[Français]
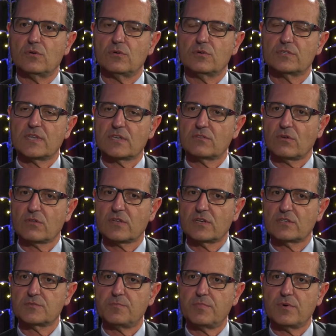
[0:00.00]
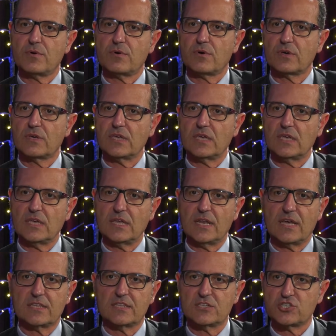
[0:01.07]
le secteur transport,
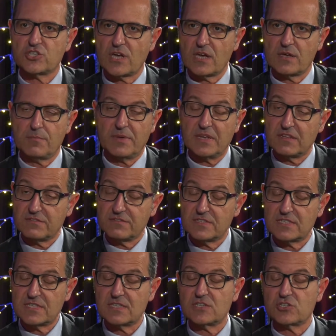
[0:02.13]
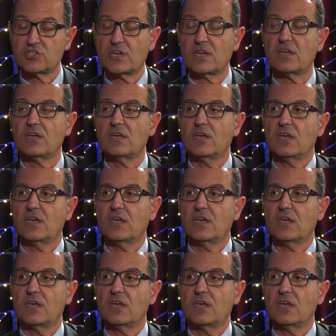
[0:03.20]
il, a déjà, il bénéficie déjà